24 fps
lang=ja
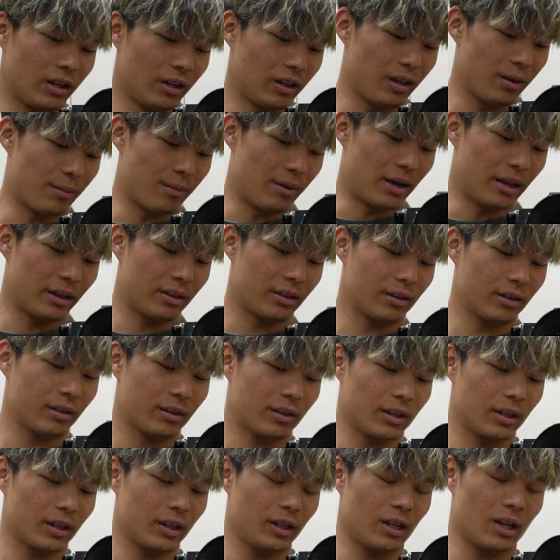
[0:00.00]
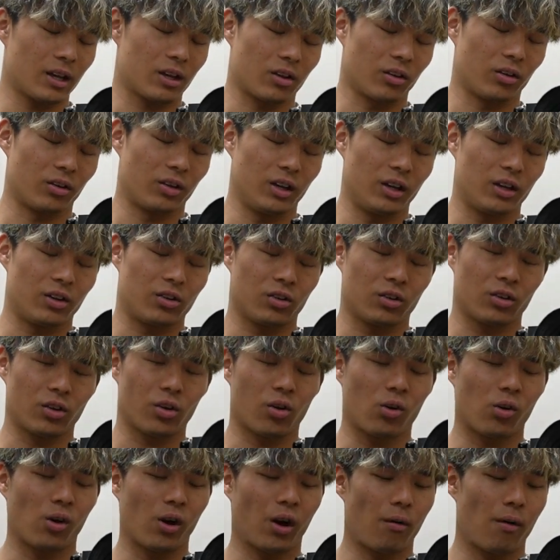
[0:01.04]
なんでも暑すぎでしょ20度
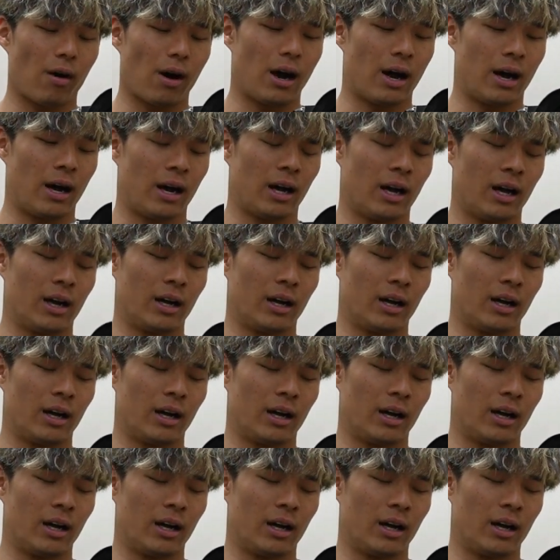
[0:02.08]
超えは